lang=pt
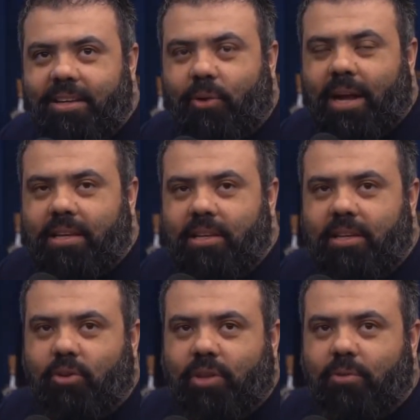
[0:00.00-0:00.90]
e, alguém
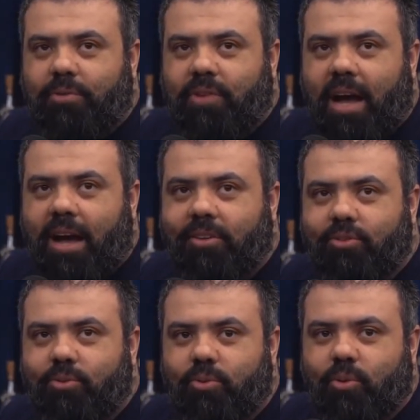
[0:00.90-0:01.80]
e, e, eu tava ouvindo na
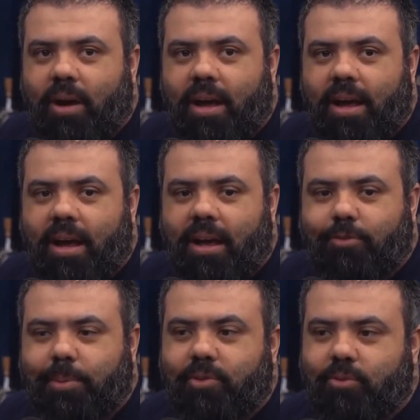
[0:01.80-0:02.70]
rádio é,
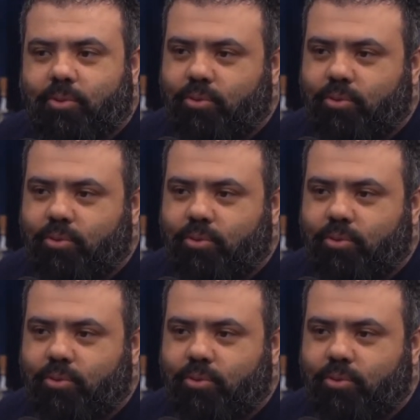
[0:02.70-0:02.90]
pessoas,